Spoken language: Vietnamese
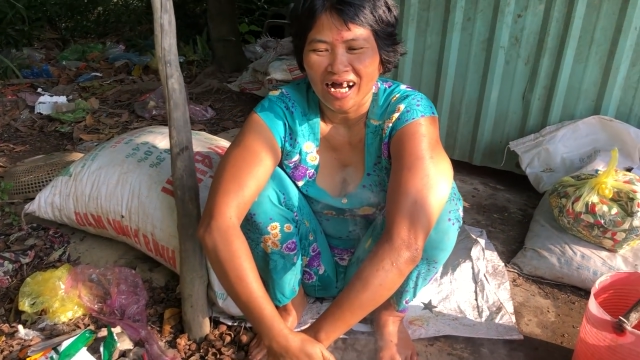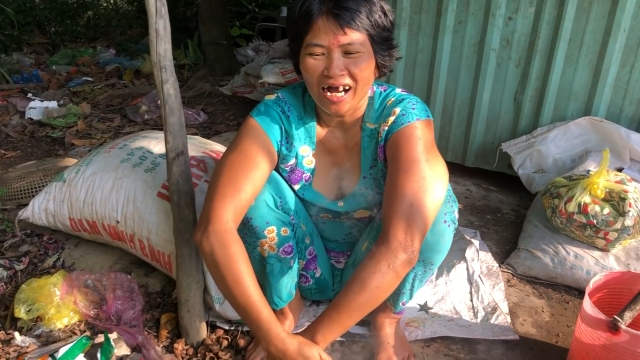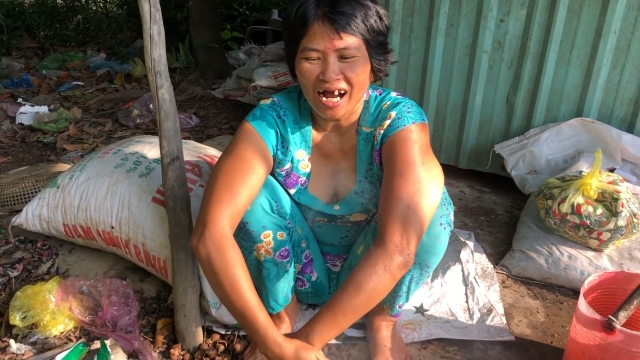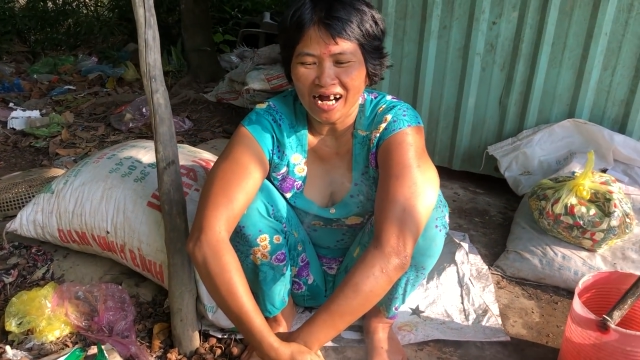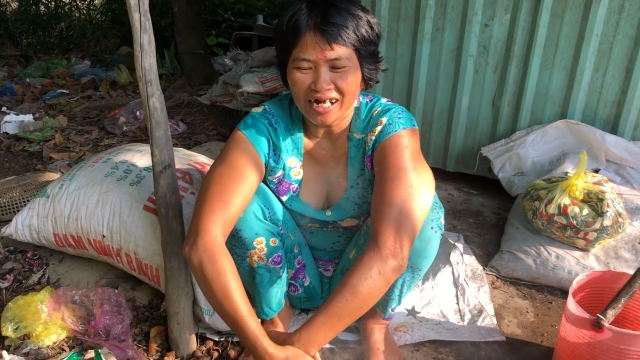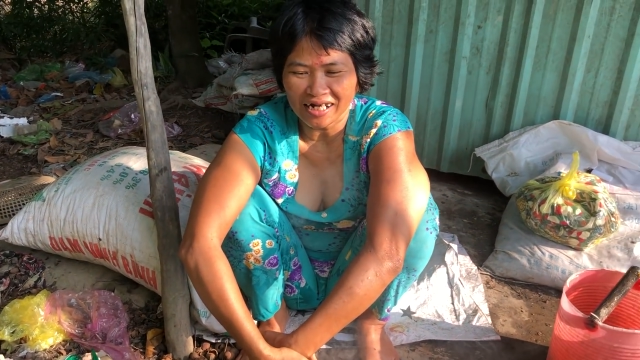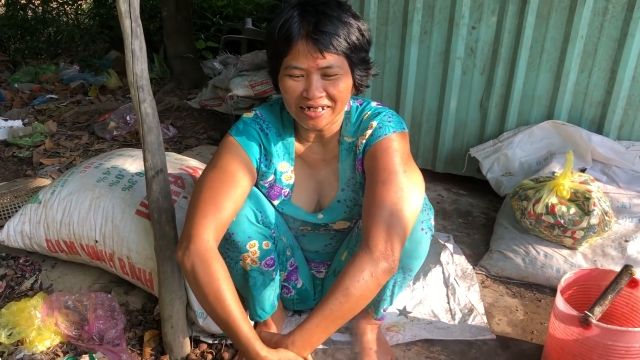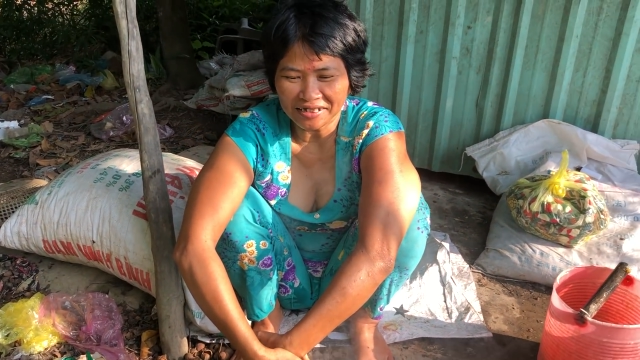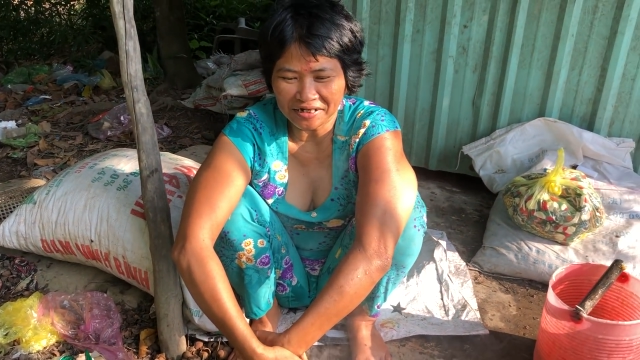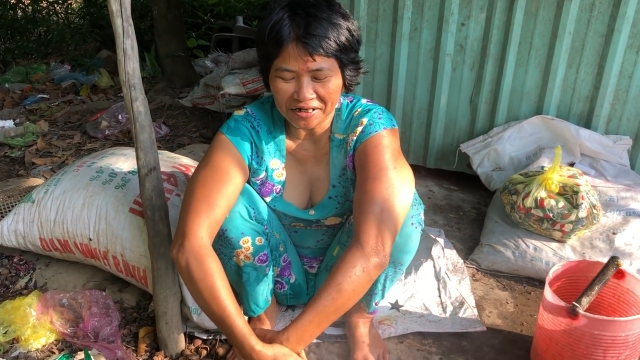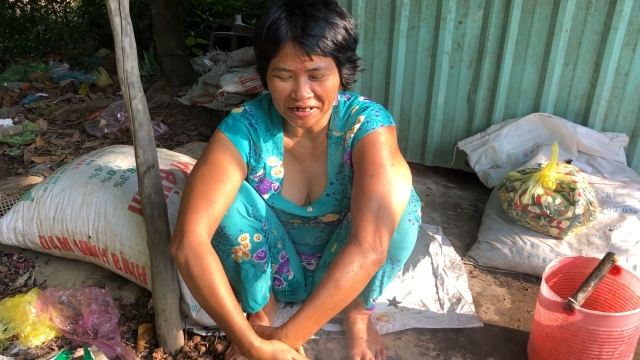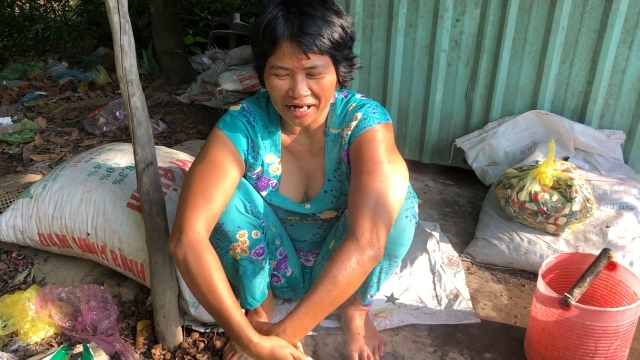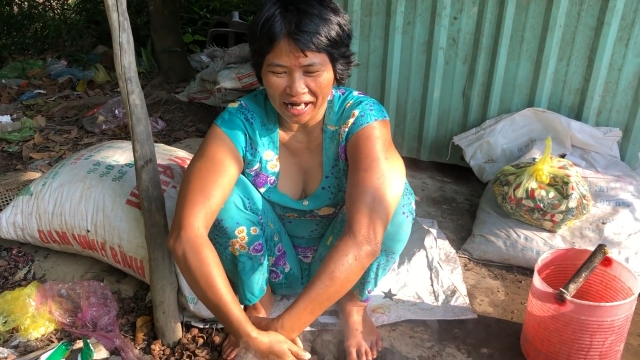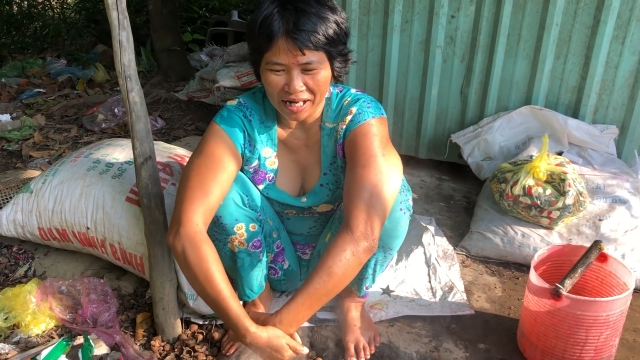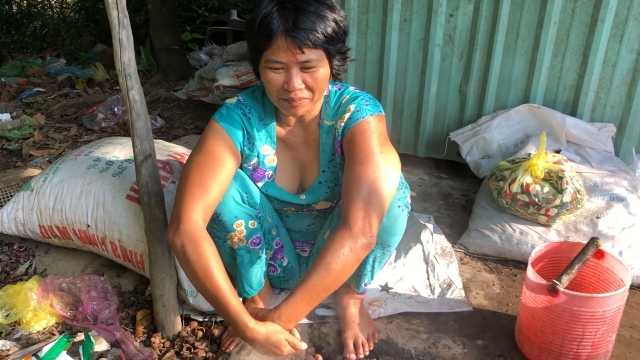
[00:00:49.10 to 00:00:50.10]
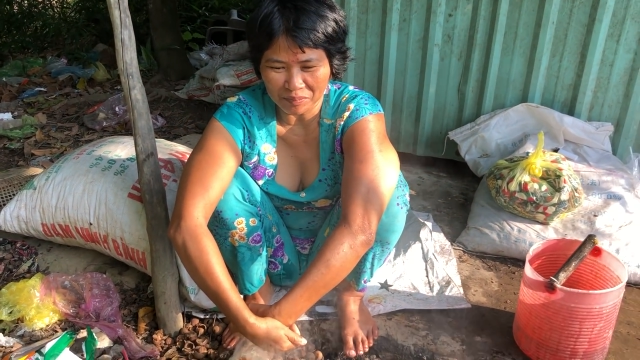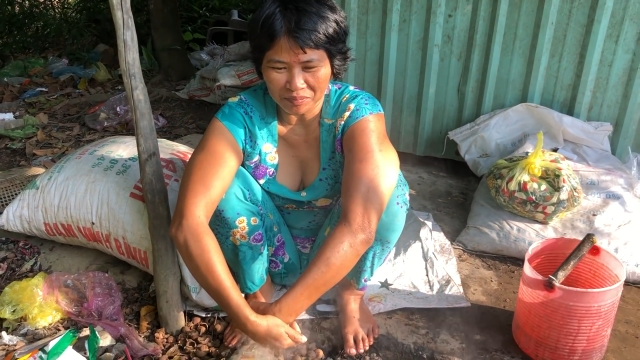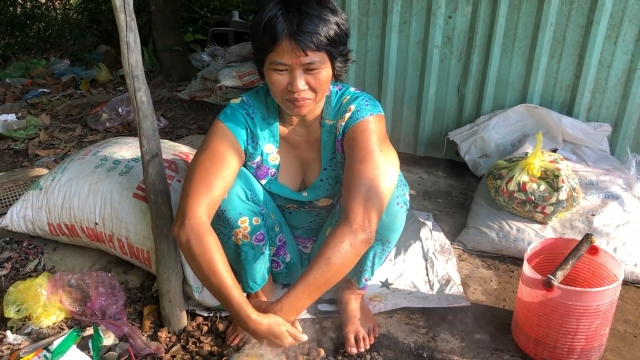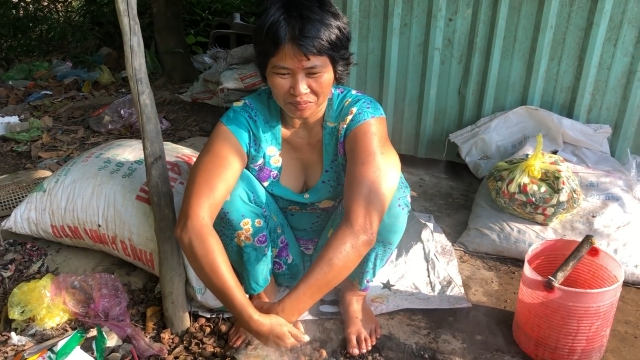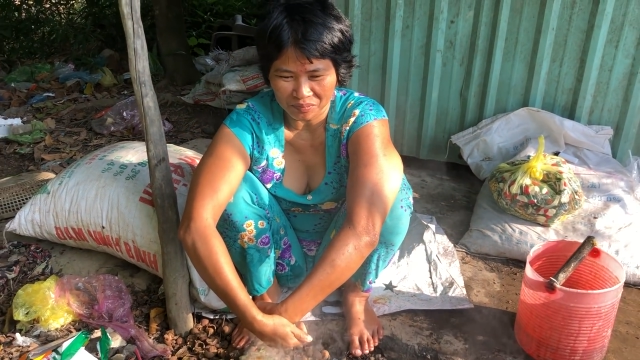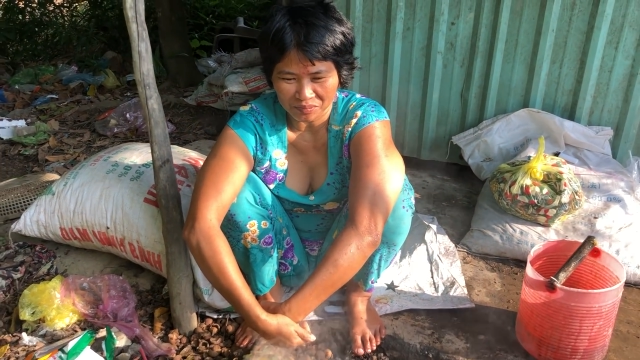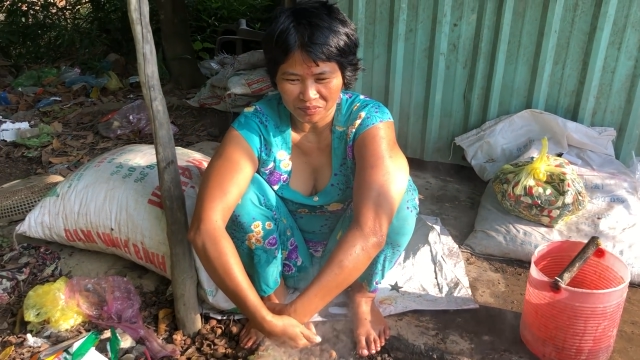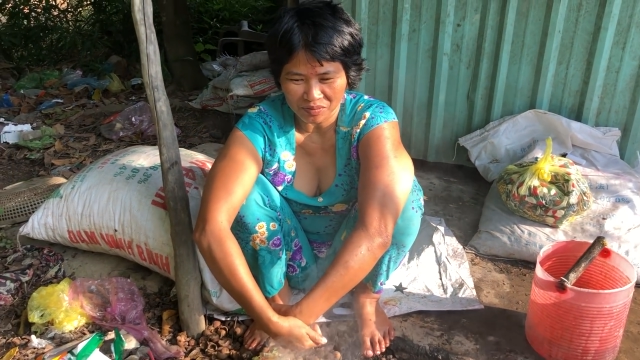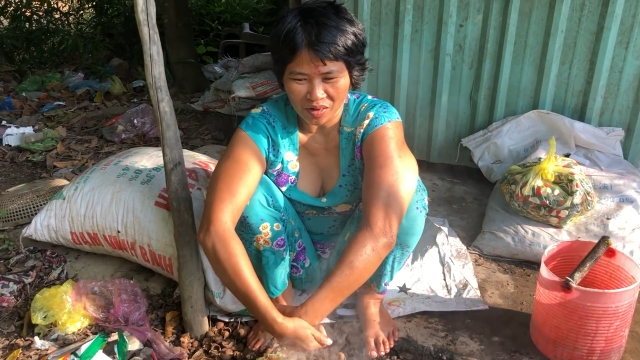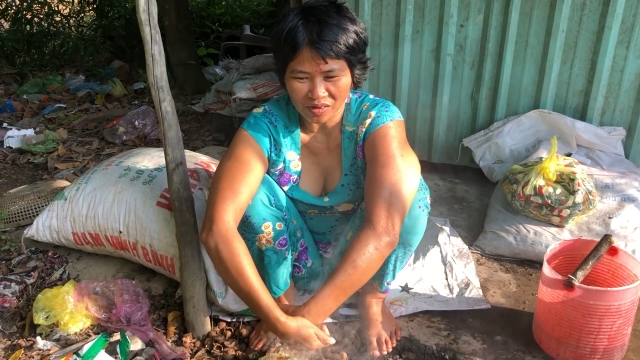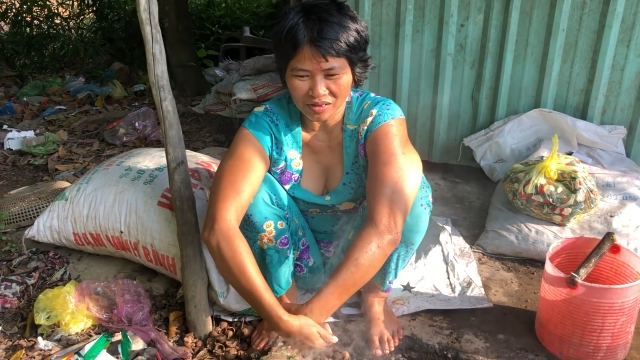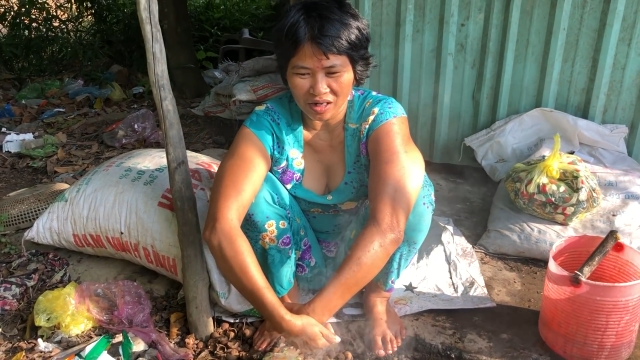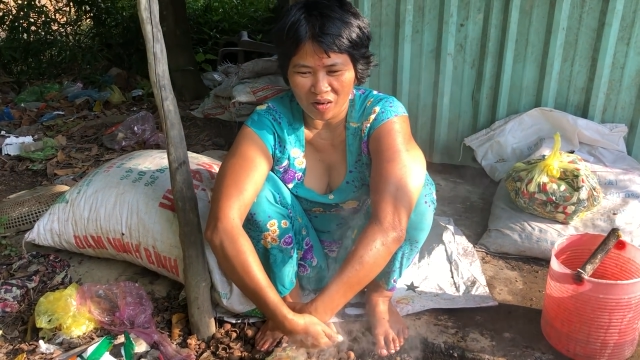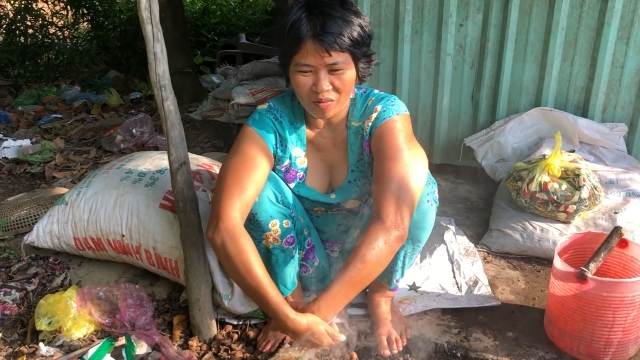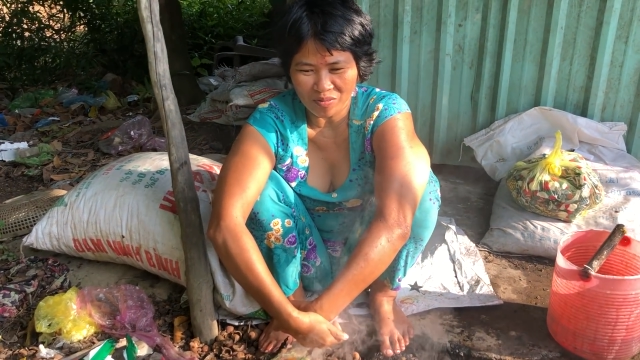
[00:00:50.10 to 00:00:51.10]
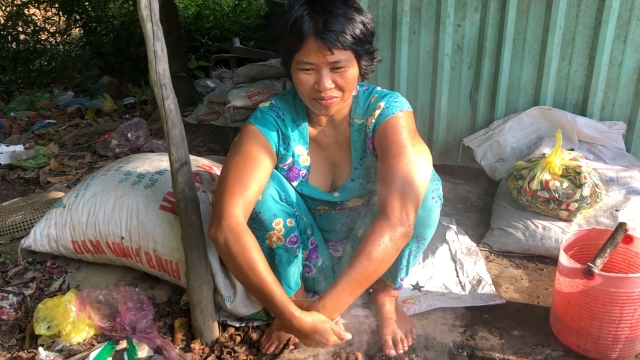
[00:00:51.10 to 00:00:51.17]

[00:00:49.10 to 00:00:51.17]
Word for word: Hơi lửa cho nó ấm, tối ngủ